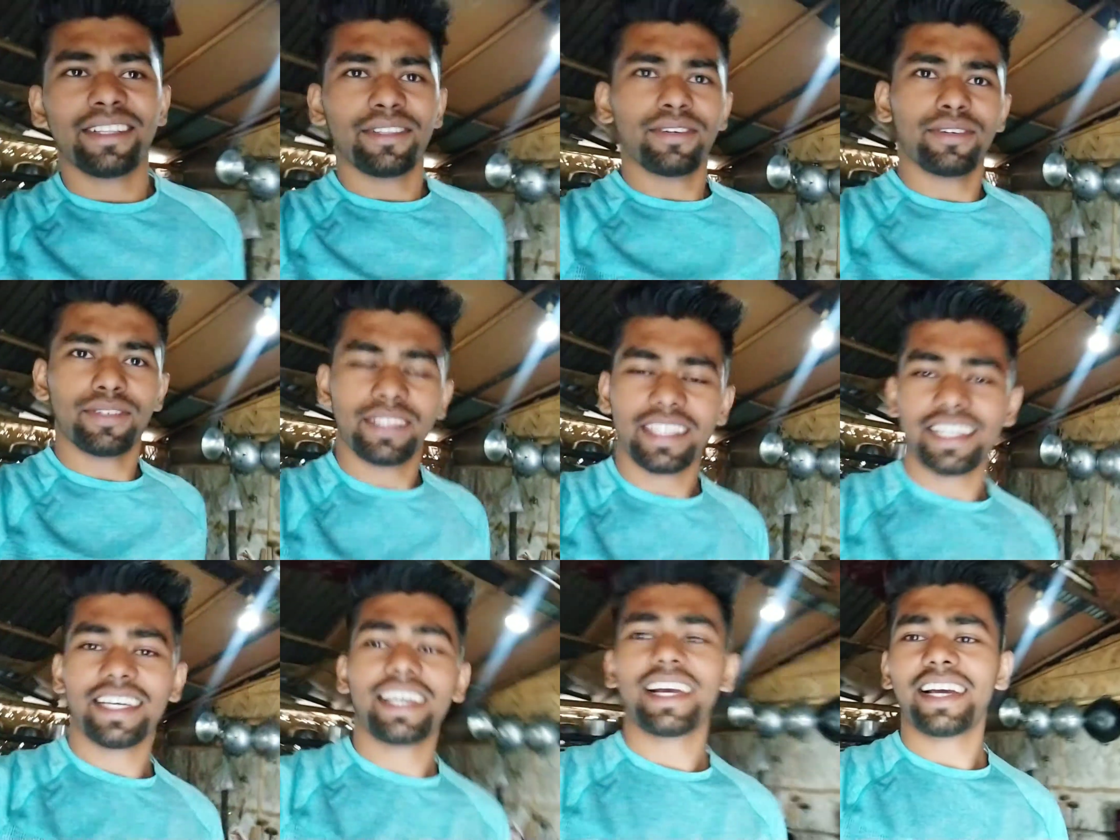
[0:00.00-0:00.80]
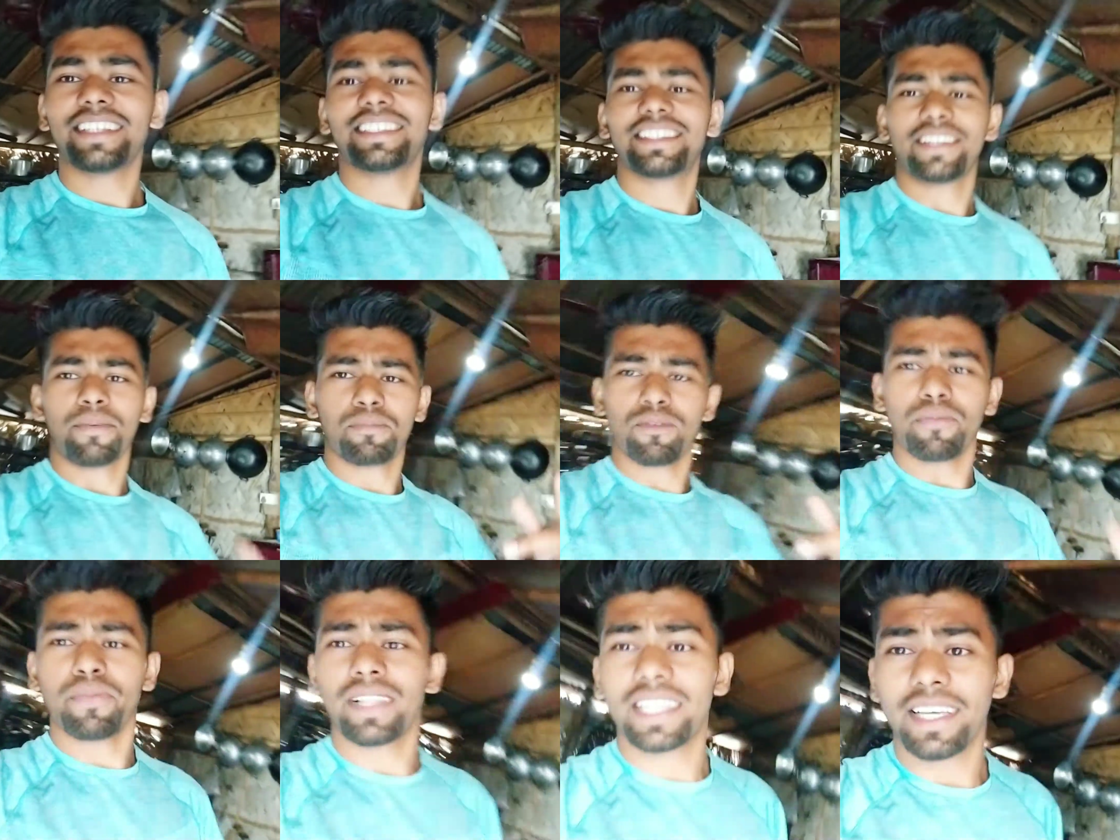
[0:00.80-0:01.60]
तो ठीक है गाइस
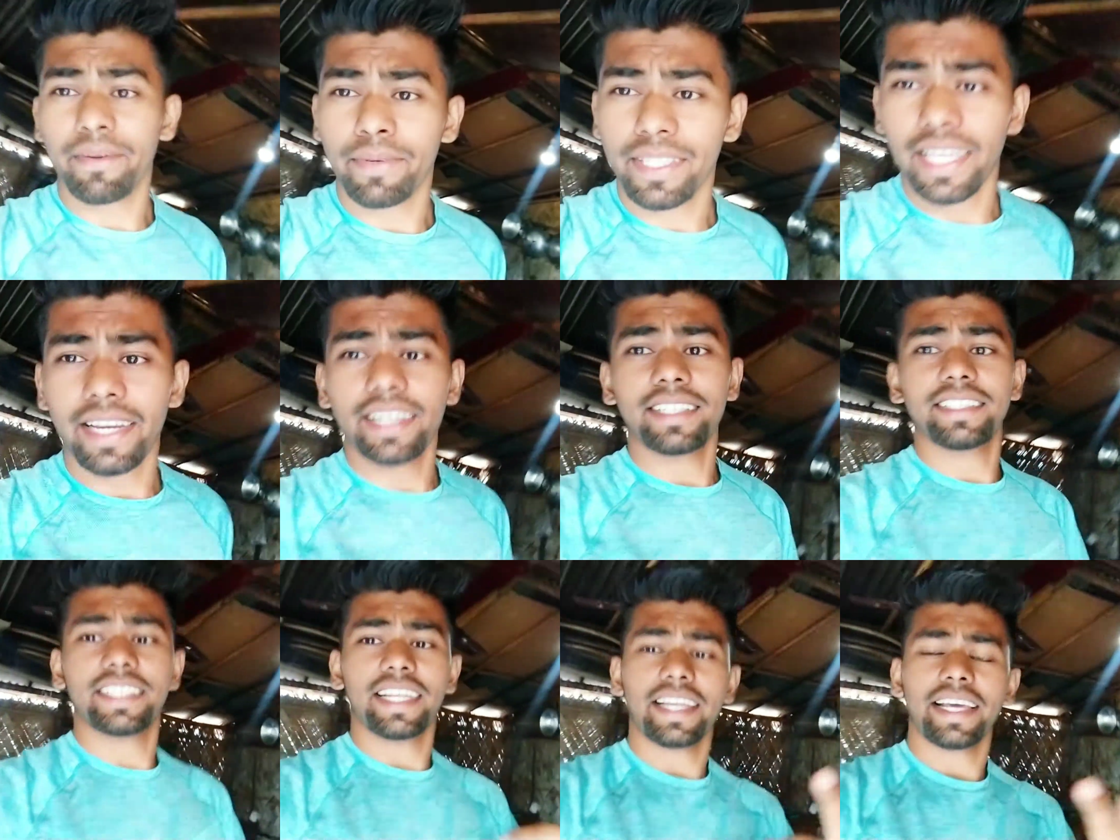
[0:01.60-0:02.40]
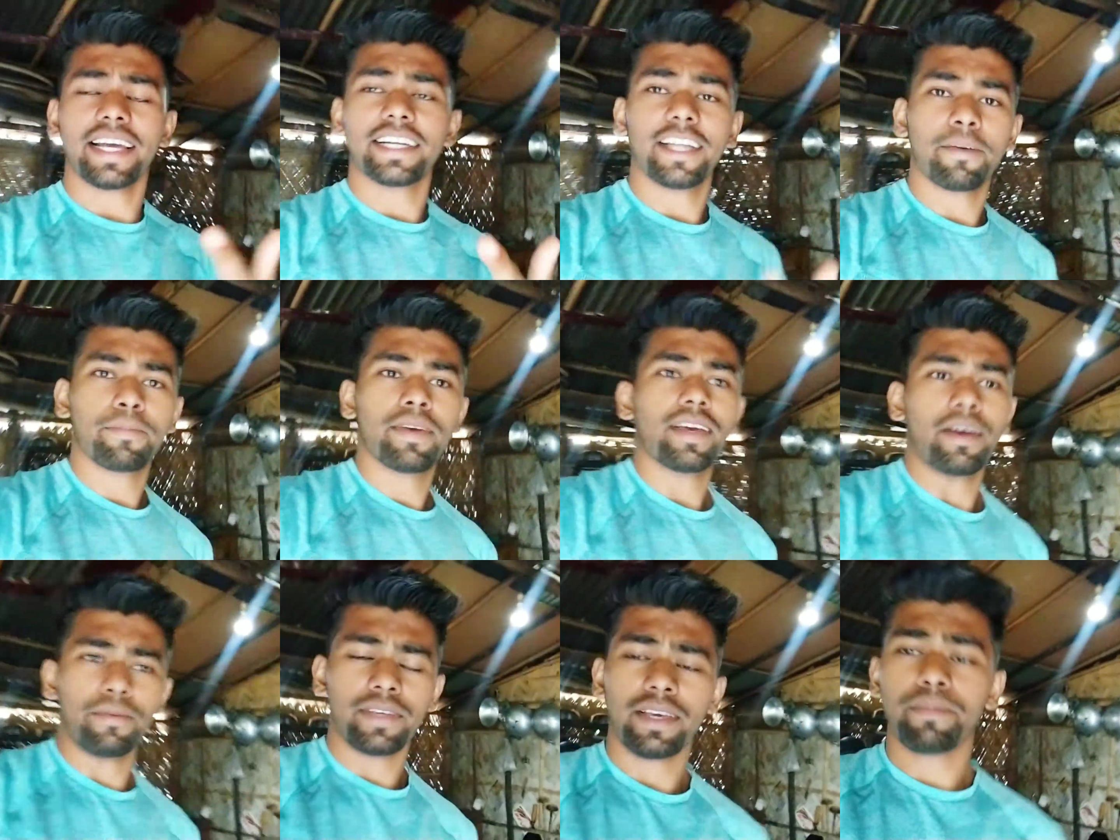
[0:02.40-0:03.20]
आपको मिलते हैं अभी डायरेक्ट जाने के टाइम में
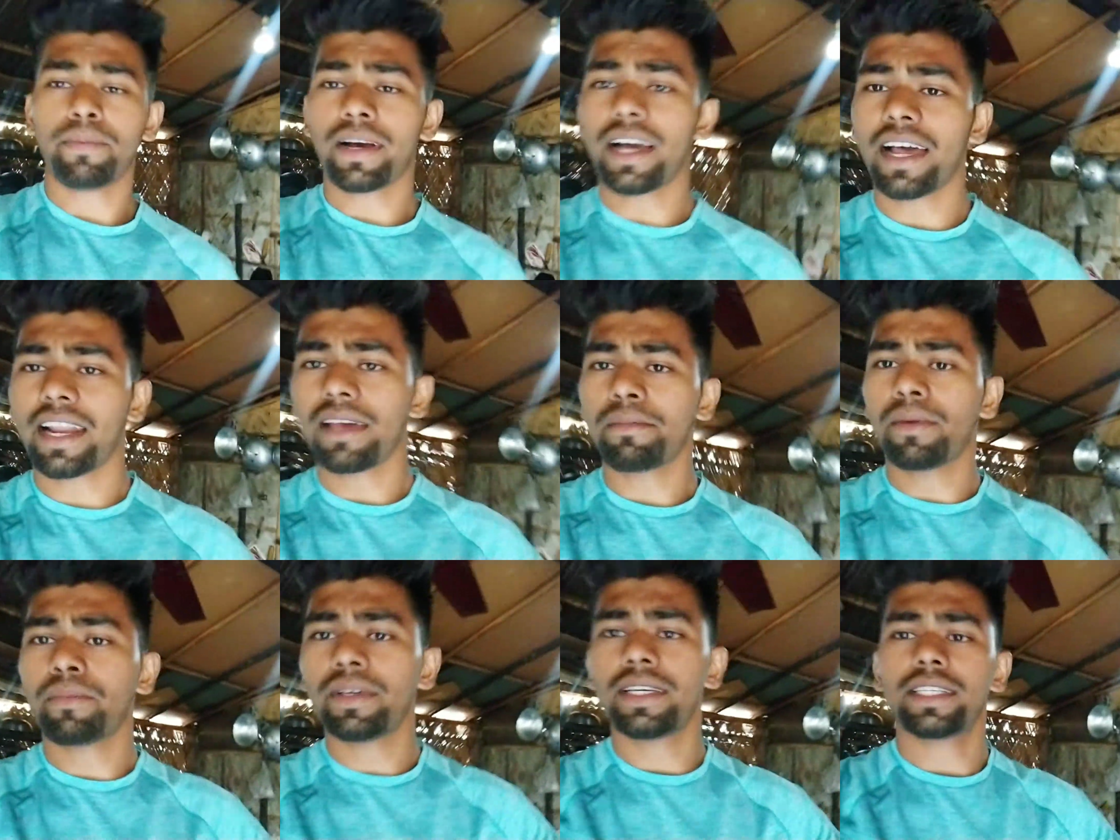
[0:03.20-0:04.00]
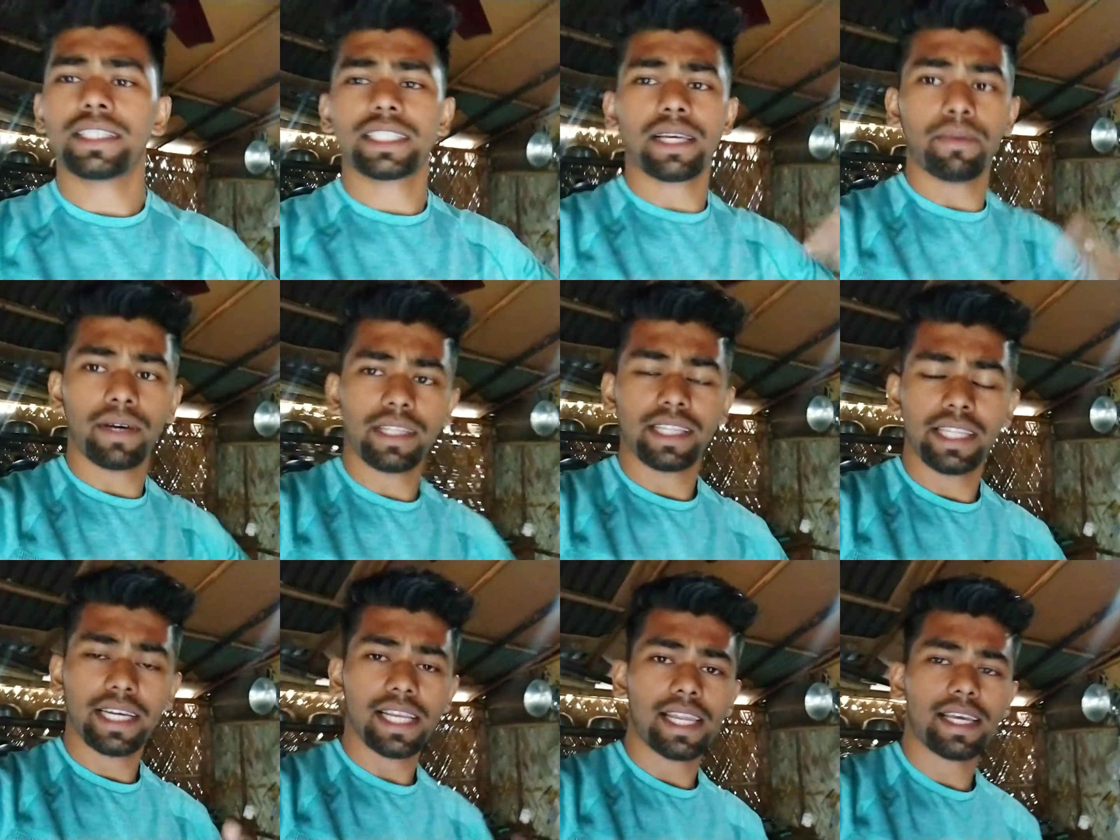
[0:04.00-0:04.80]
अभी ये पका रहा है मम्मी इसके बाद
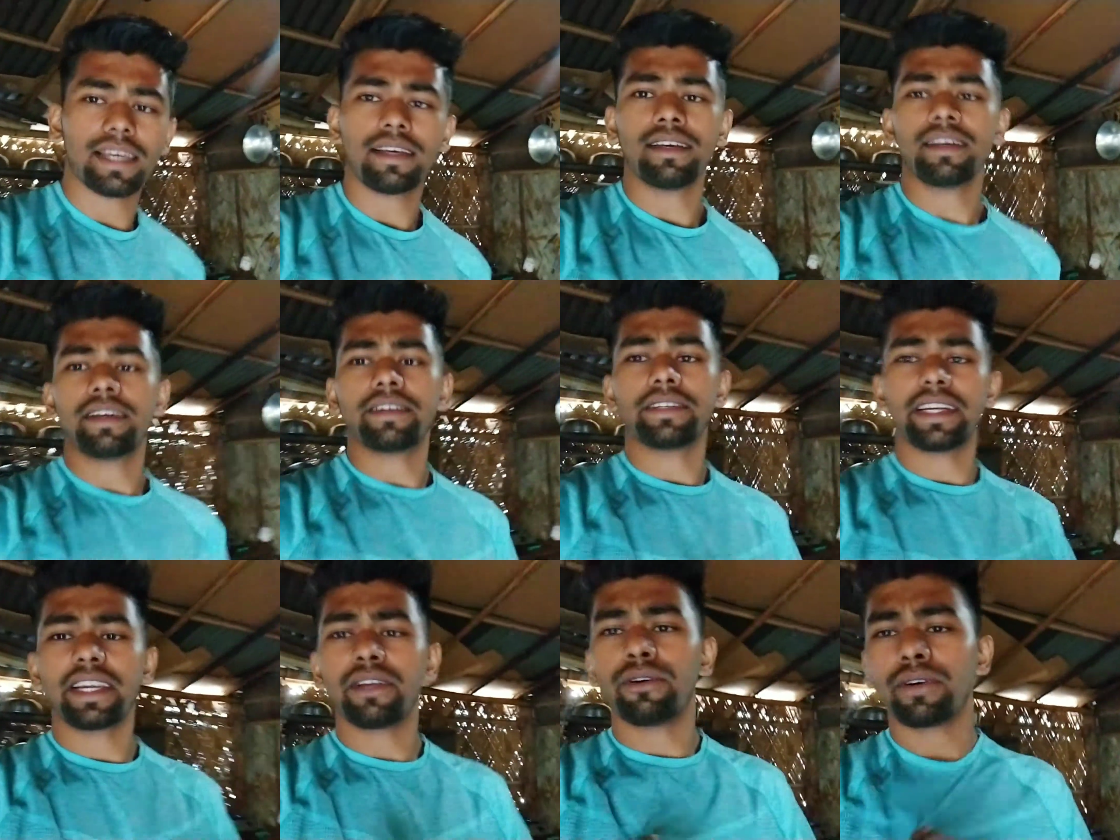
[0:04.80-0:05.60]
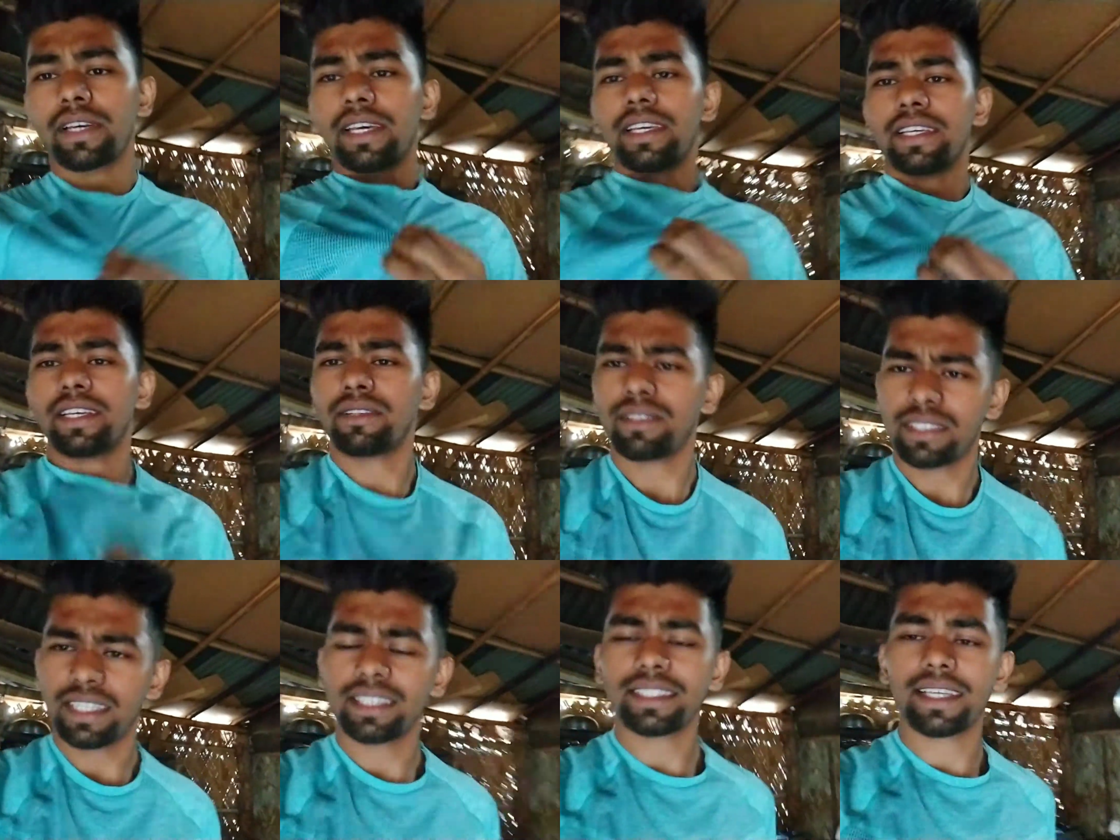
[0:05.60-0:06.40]
निकलेंगे रेडी होके ये तो
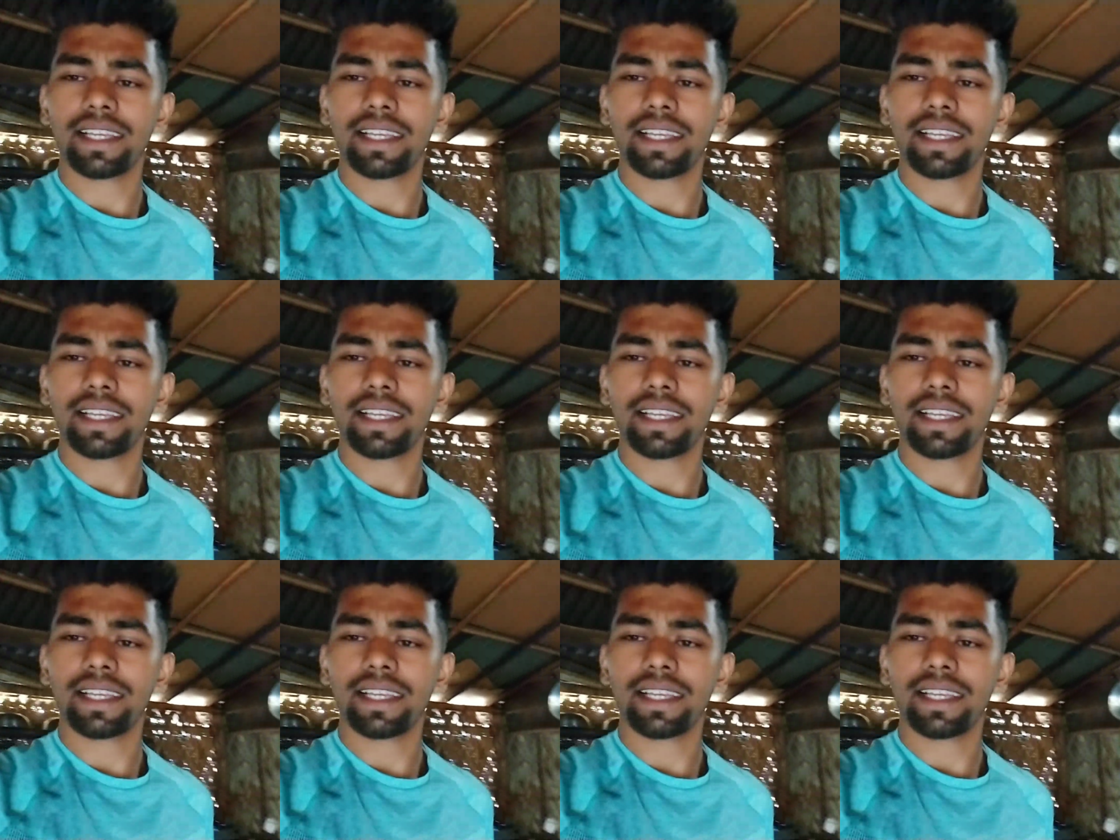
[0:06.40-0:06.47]
चेंज